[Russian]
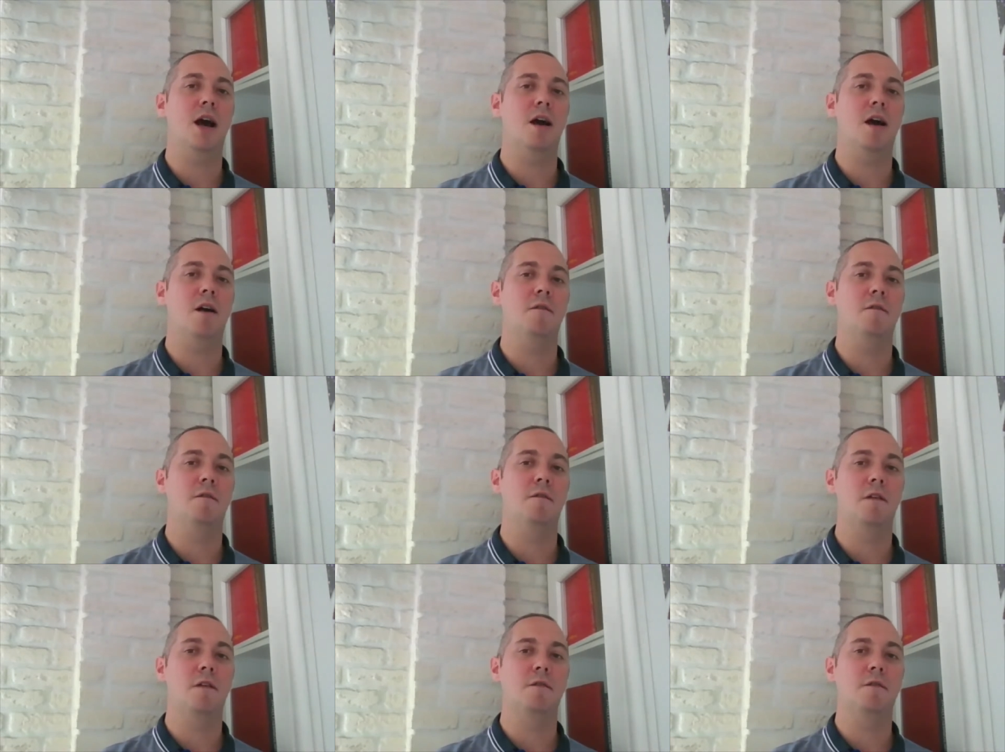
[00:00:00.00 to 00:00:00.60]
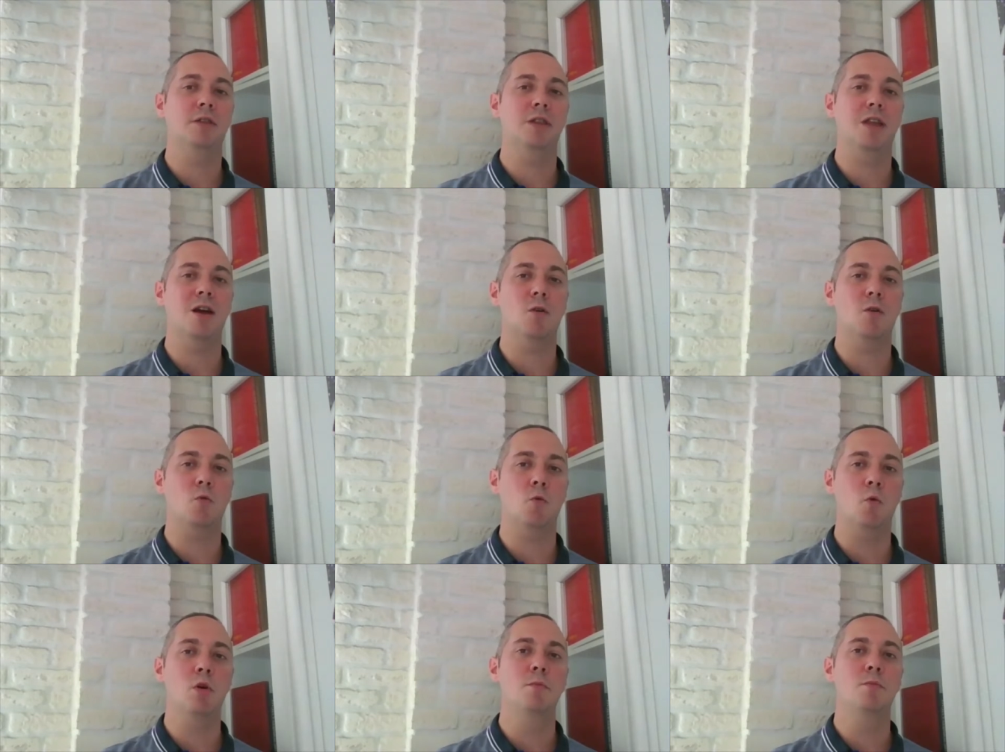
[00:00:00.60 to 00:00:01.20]
А во
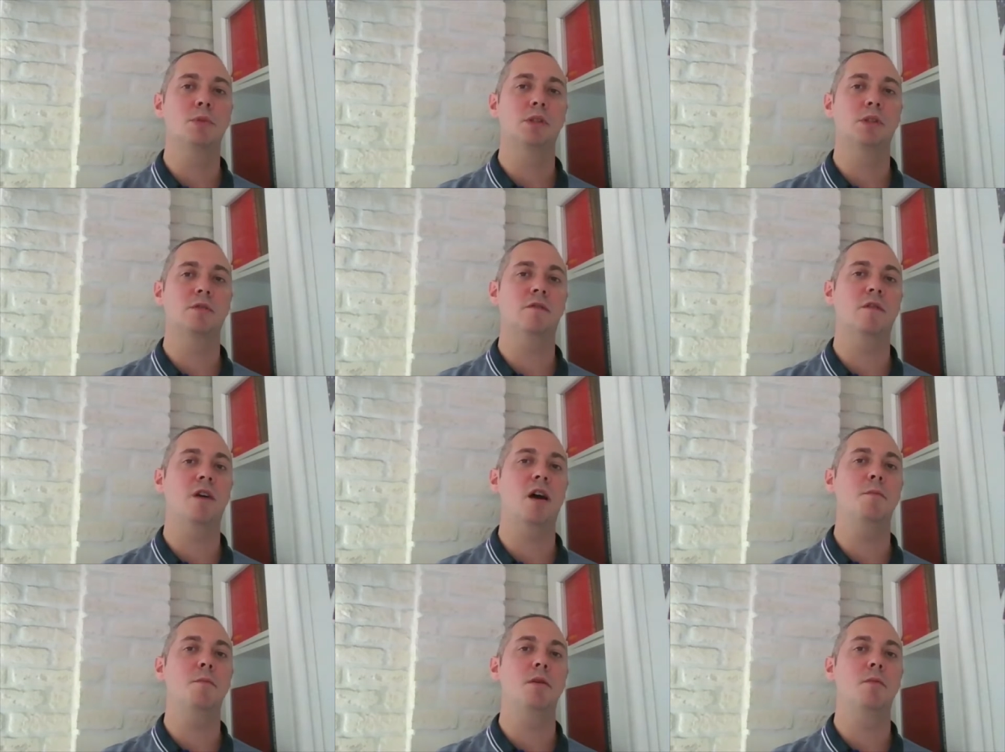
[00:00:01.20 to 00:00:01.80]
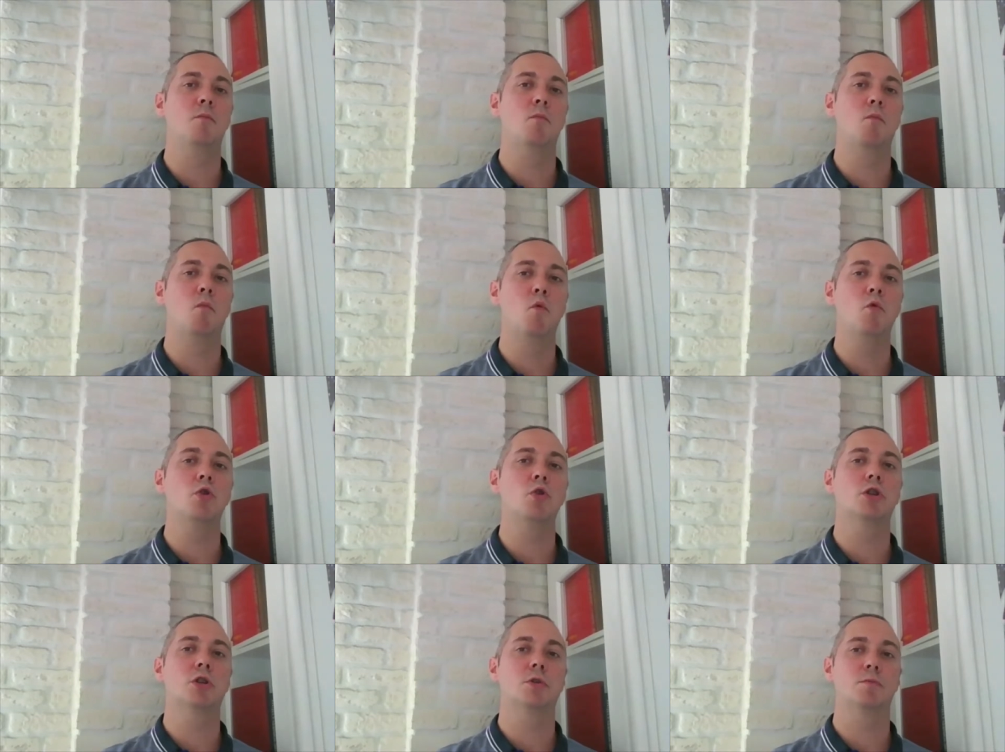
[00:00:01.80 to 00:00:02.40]
второй мы с вами
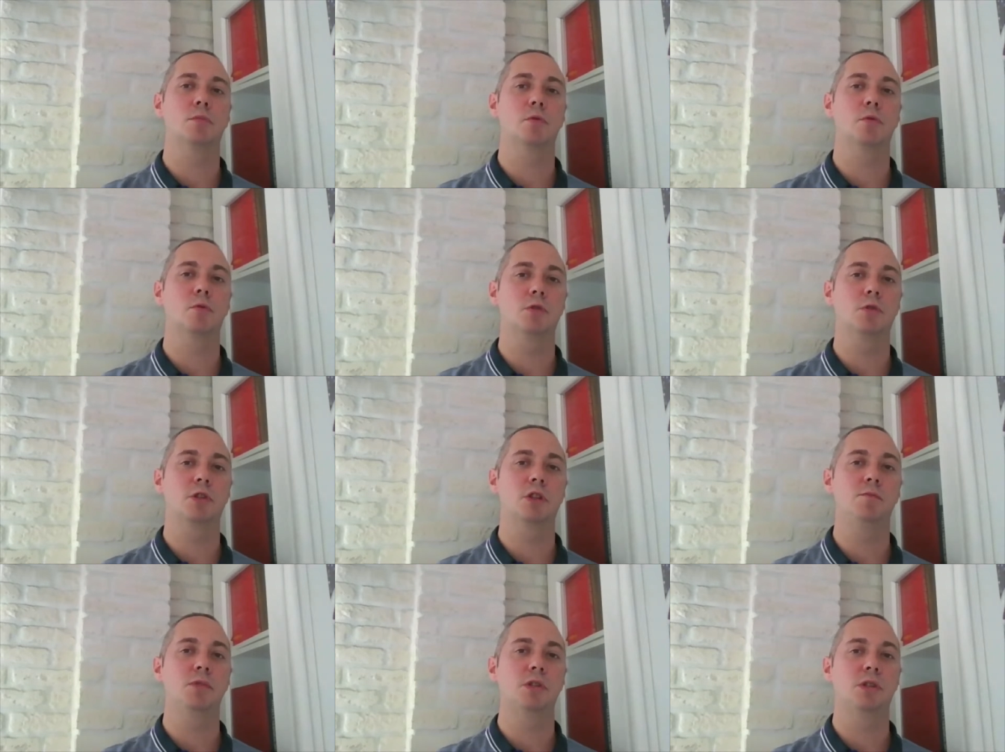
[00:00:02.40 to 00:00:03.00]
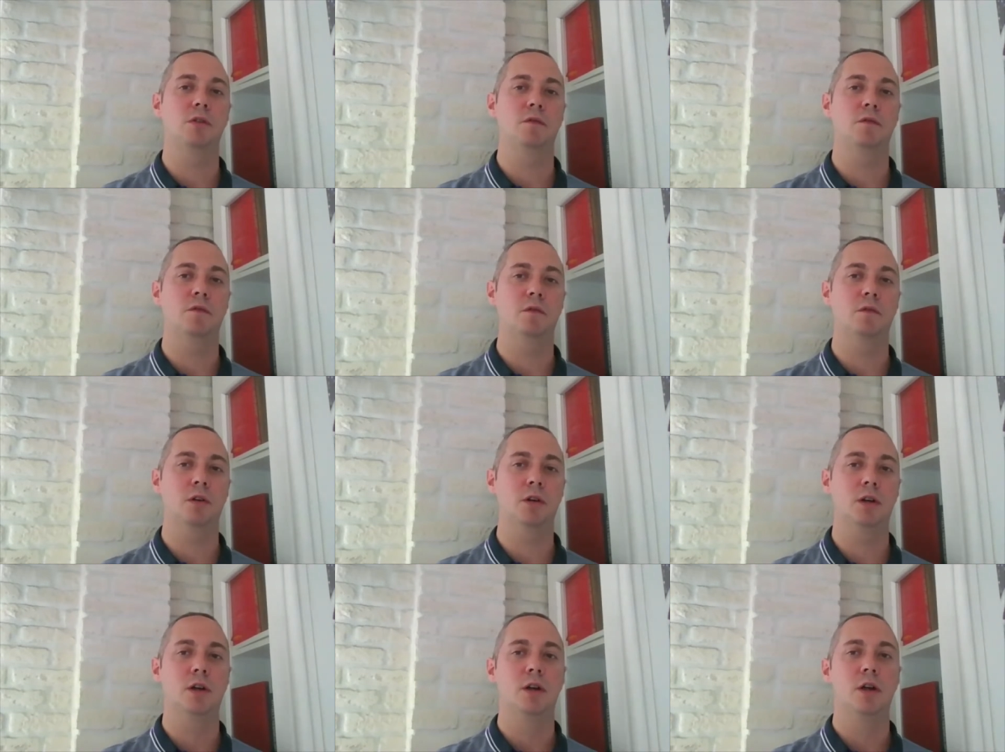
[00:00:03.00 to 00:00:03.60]
больше погрузимся
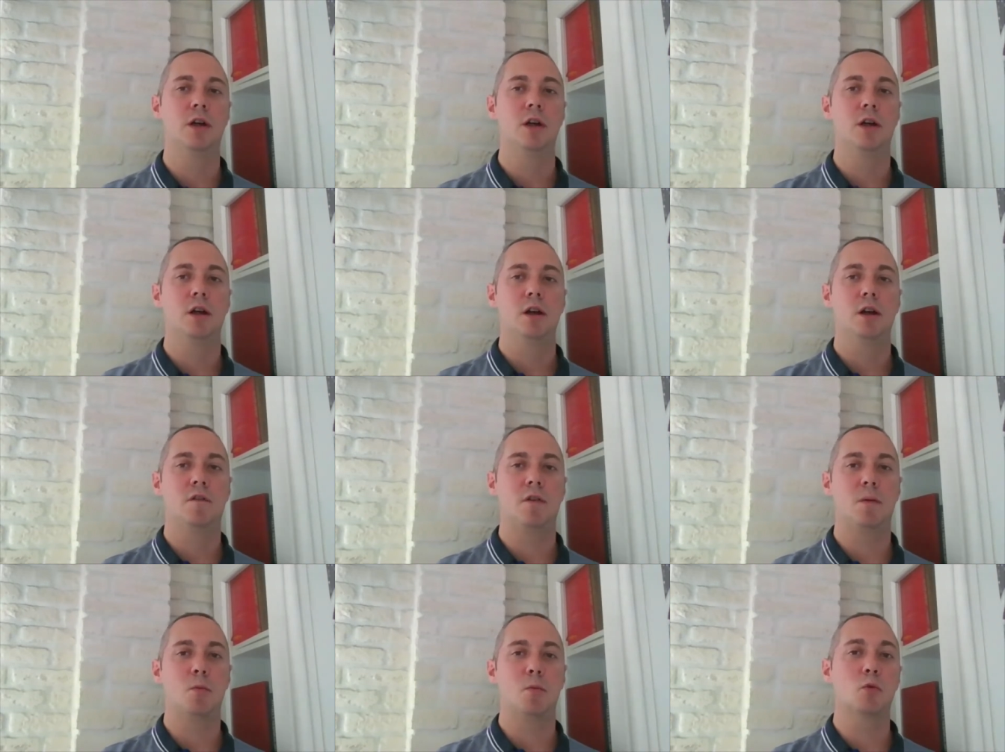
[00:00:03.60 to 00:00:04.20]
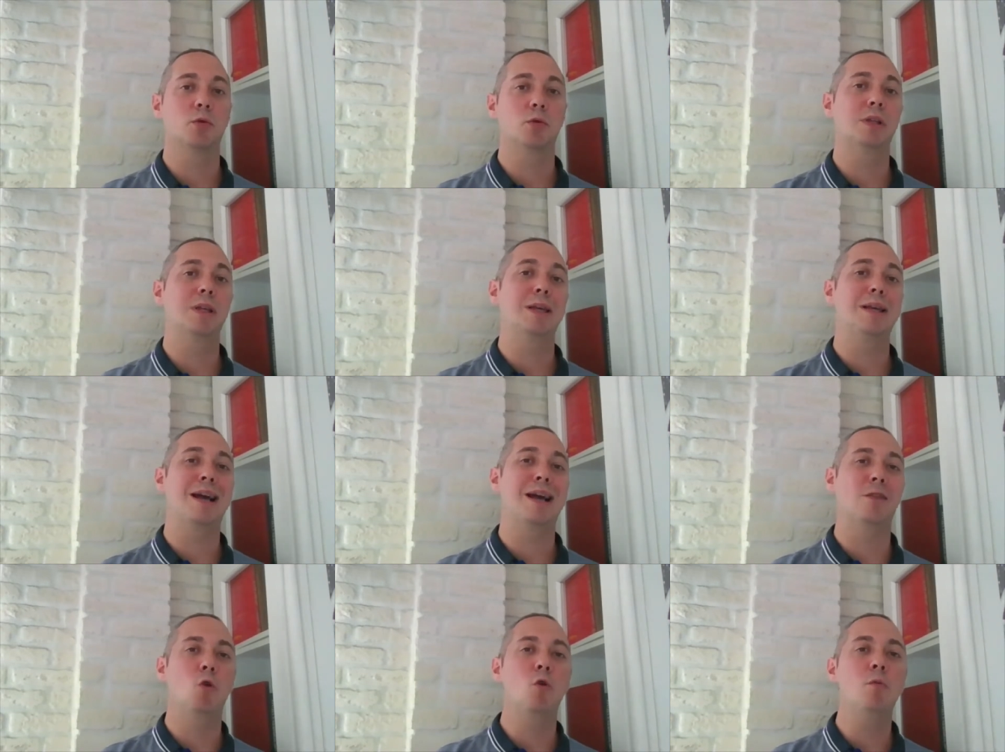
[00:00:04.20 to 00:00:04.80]
в вопросы
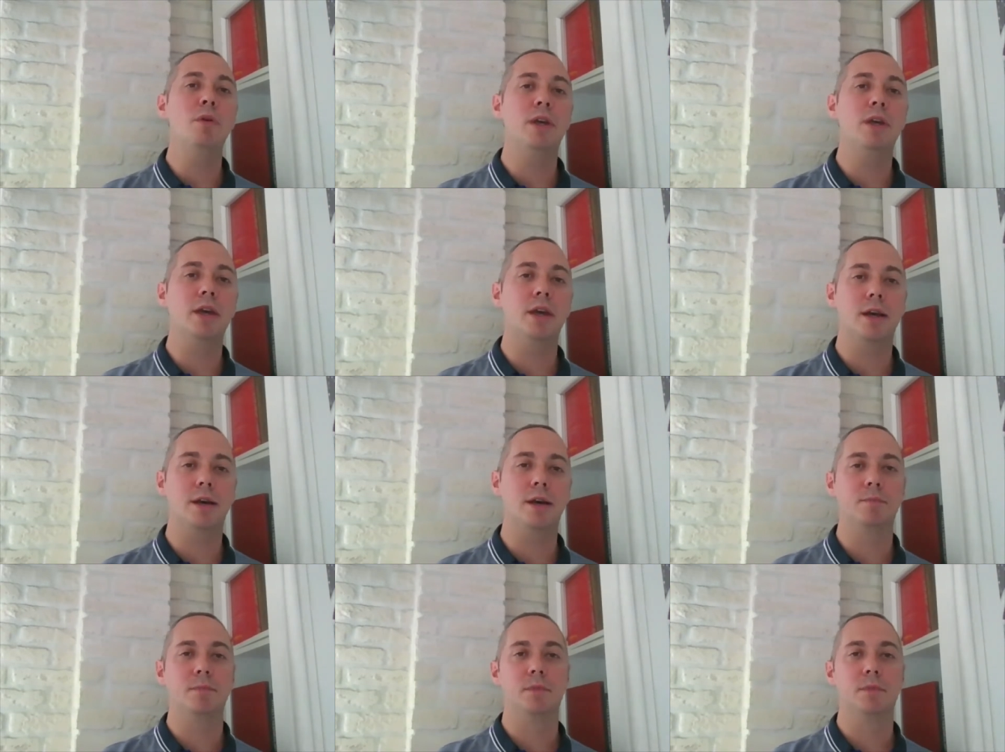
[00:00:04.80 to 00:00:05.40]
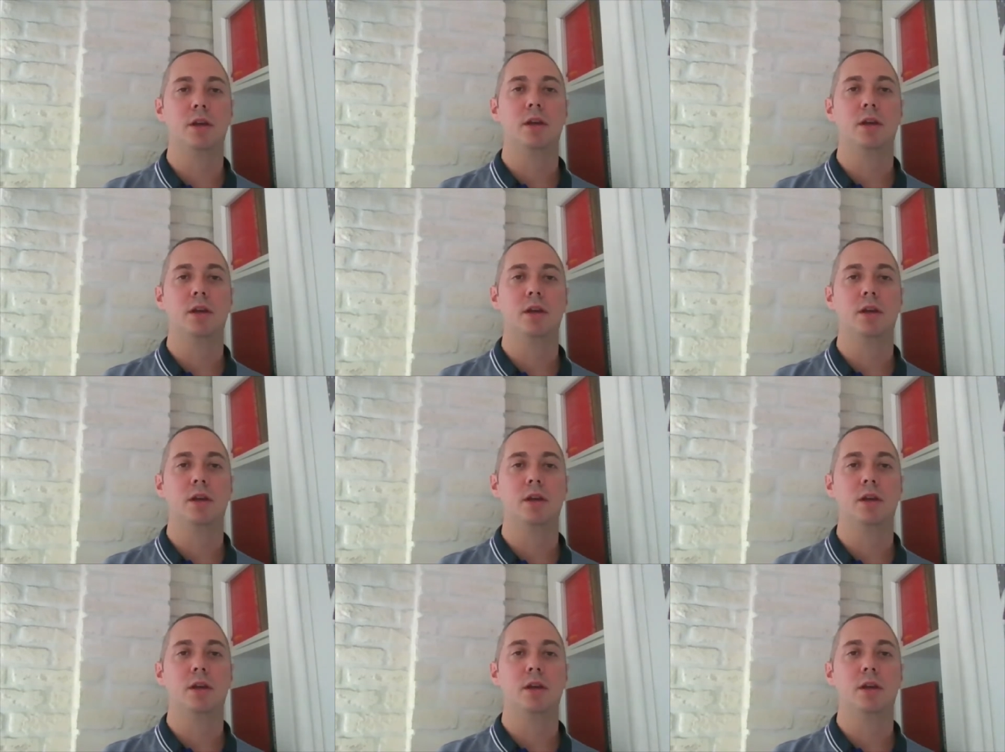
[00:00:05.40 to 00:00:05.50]
экономики,